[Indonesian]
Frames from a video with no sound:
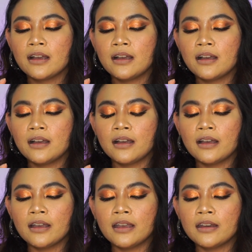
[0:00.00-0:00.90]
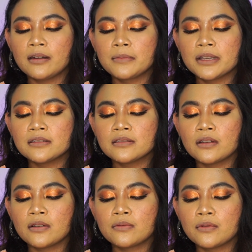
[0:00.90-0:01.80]
uh, Hermes
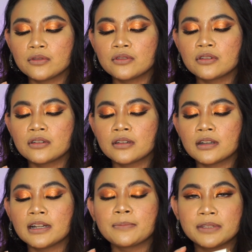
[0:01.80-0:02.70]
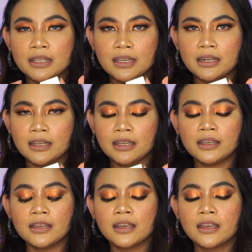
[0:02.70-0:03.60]
Rouge lipstick
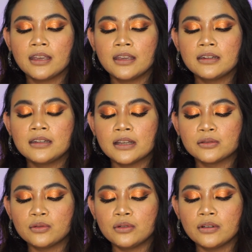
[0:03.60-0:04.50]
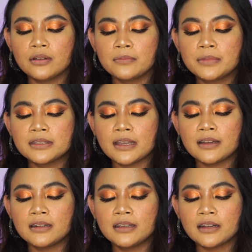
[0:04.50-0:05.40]
ini dia tuh
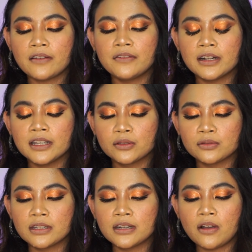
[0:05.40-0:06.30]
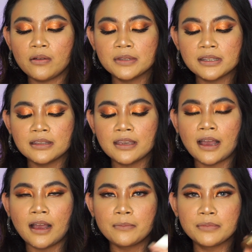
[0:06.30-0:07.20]
bisa di refill gitu. Jadi kalau misalnya
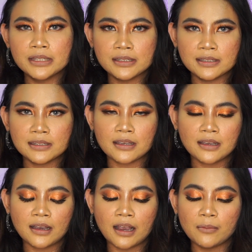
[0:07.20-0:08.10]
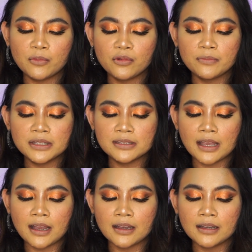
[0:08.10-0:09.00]
habis kamu
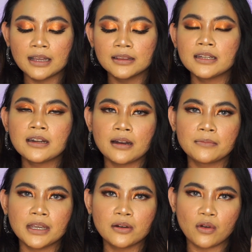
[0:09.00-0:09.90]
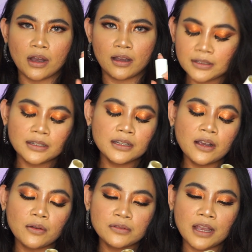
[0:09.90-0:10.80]
bisa ganti dalamnya doang. Jadi
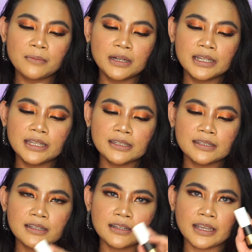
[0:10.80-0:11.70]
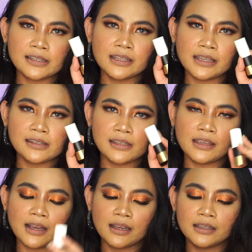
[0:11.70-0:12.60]
nggak usah beli
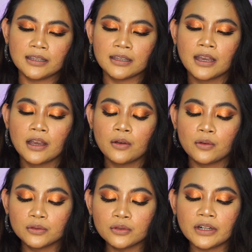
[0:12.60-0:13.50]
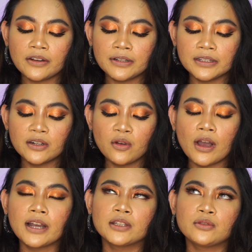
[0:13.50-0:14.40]
se-casing-casingnya lagi. Untuk refillnya
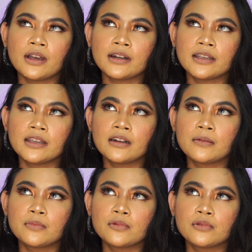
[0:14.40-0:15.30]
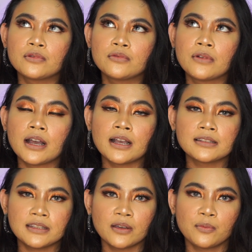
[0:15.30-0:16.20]
doang itu harganya 62
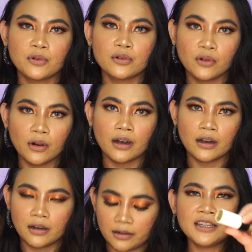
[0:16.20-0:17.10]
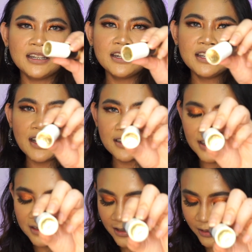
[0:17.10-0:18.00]
Singapura dollar. Ini di
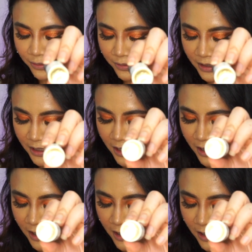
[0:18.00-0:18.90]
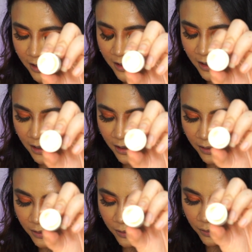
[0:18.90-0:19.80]
atasnya itu dia ada
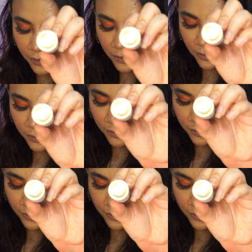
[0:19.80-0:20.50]
logo